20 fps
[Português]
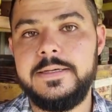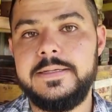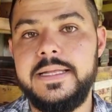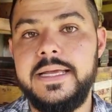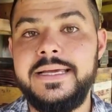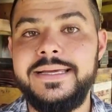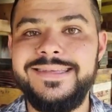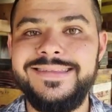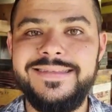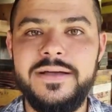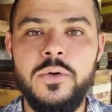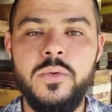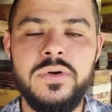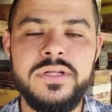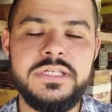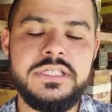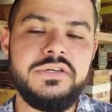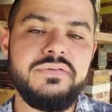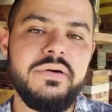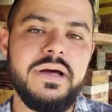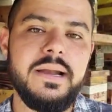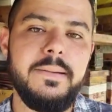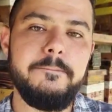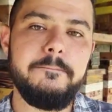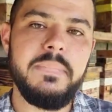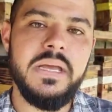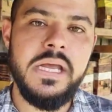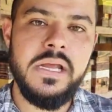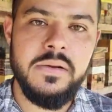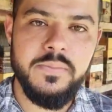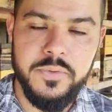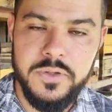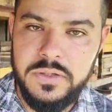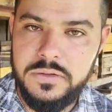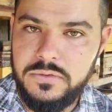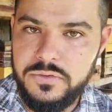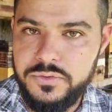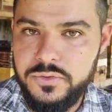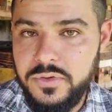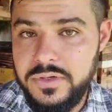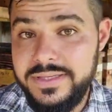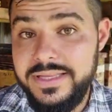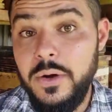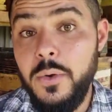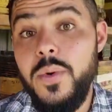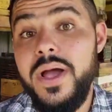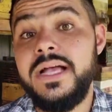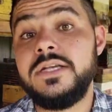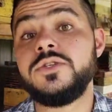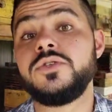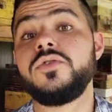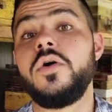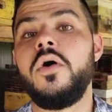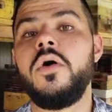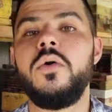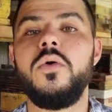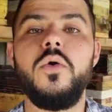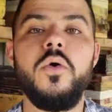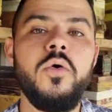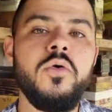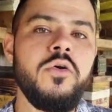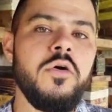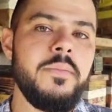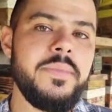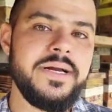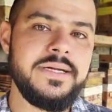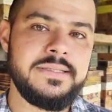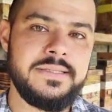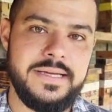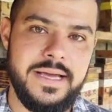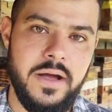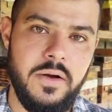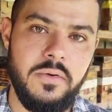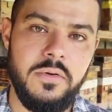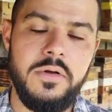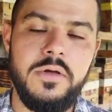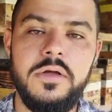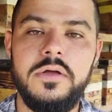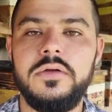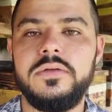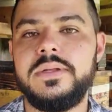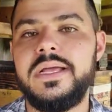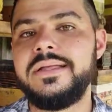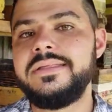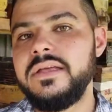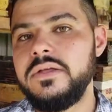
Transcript: Né? Então, quando a gente fala meliponicultor, não é só o comercial, né?